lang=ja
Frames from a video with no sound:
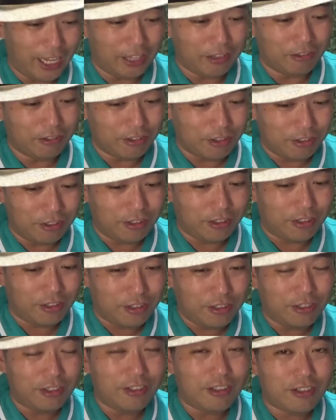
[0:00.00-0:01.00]
あの、ドゥン、
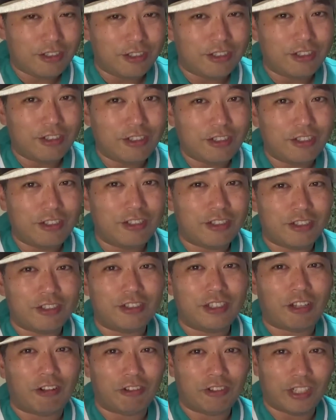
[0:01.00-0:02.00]
ドゥン、ドゥン、ドゥン、
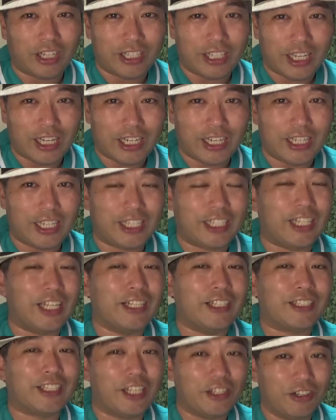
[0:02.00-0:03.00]
ドゥンって音が流れてきたん
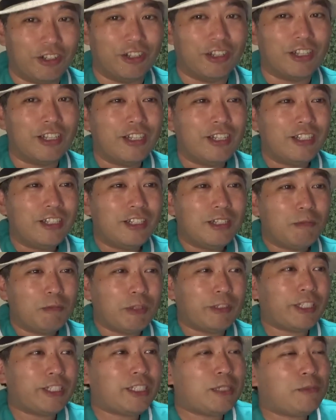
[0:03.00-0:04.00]
ですけど、
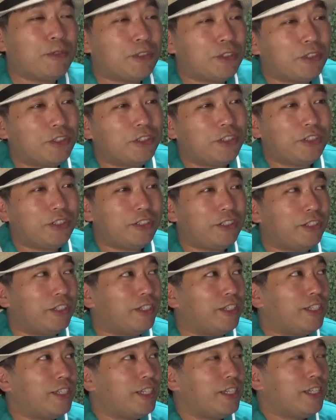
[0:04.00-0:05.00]
私もその、
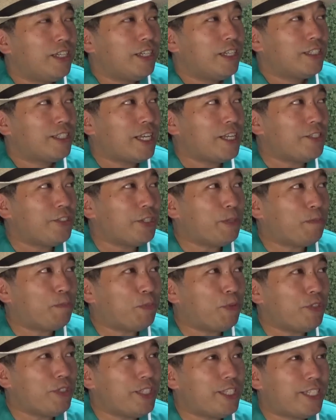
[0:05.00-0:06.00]
30
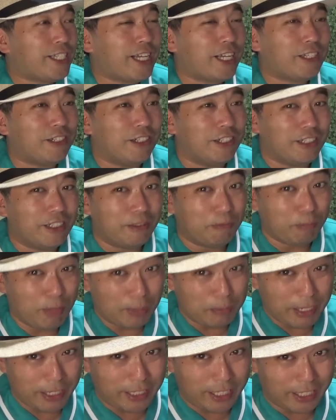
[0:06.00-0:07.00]
分近く、ま
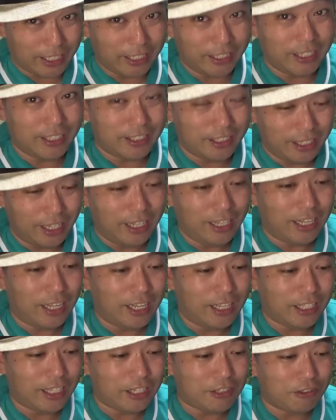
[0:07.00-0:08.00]
あ、待ってたんですね。
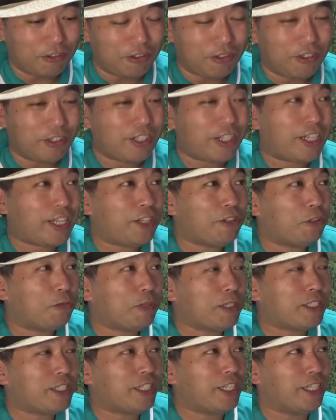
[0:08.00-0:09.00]
案外そのぐらいの
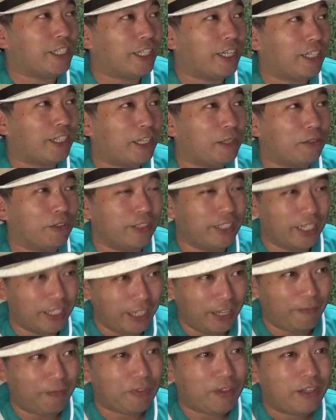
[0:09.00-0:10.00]
街で行けたのでね、